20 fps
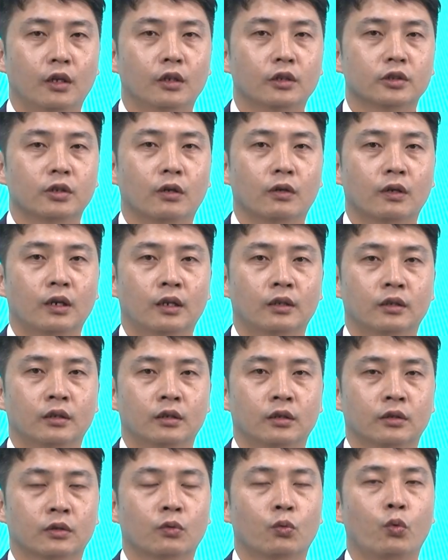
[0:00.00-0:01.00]

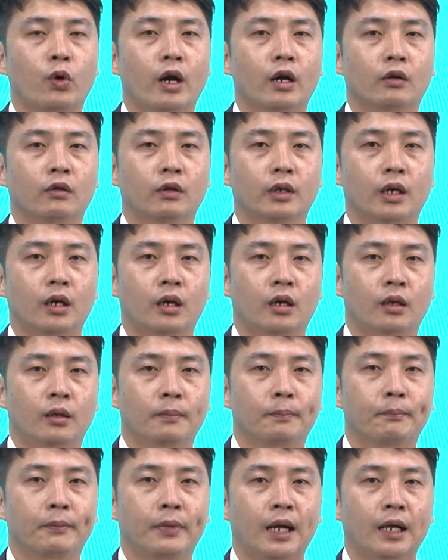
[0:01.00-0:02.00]
성과는 과거에
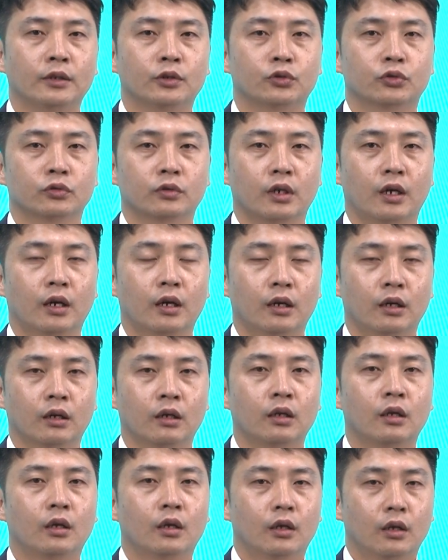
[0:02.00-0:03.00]
발주가
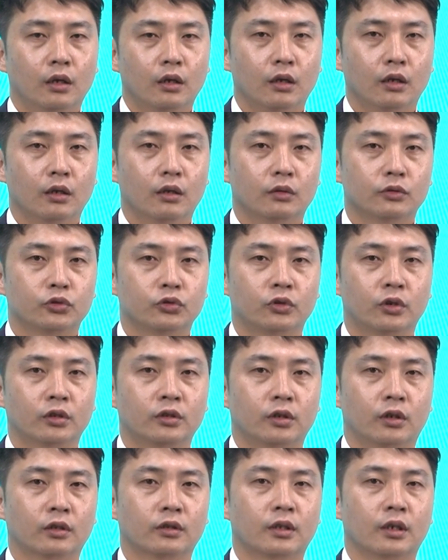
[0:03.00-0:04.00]
어,
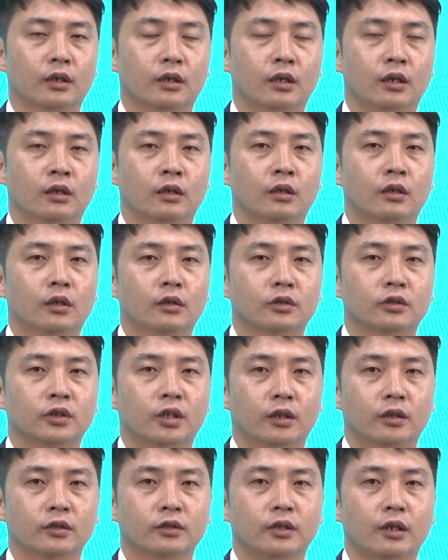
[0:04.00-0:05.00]
줄어들었다가
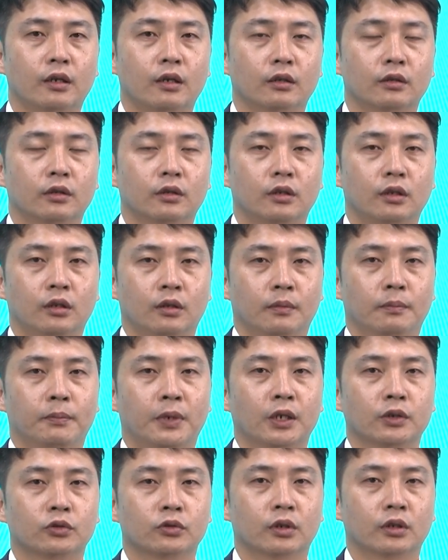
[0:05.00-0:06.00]
최근 상황들이
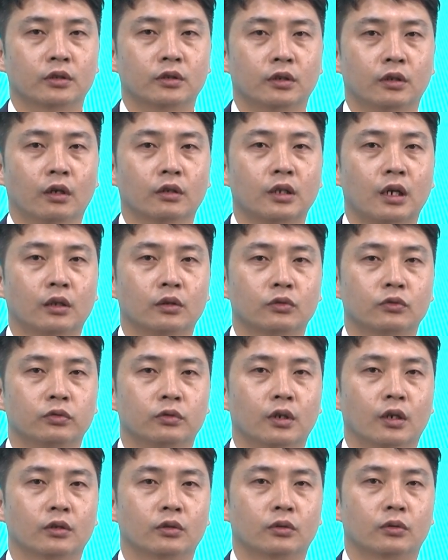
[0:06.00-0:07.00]
발주가 늘어나는
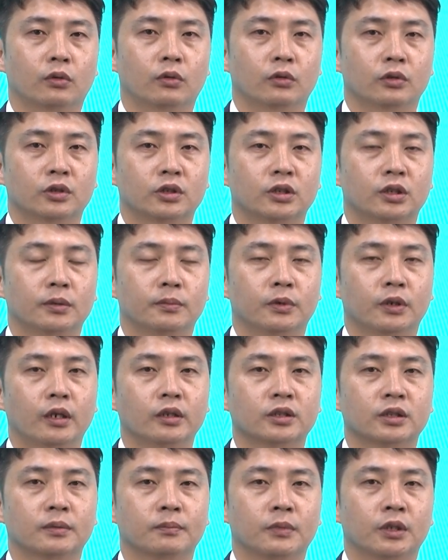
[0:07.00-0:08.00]
구간으로 진입을
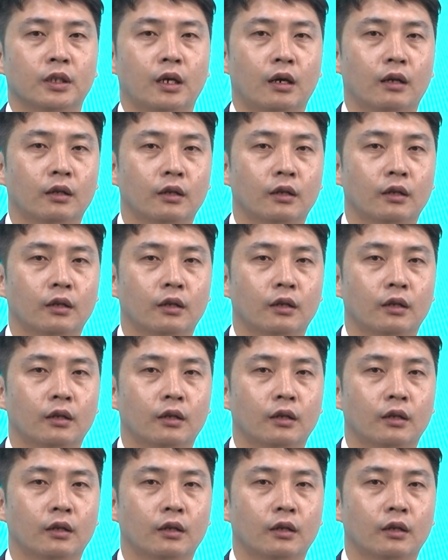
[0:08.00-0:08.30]
했습니다.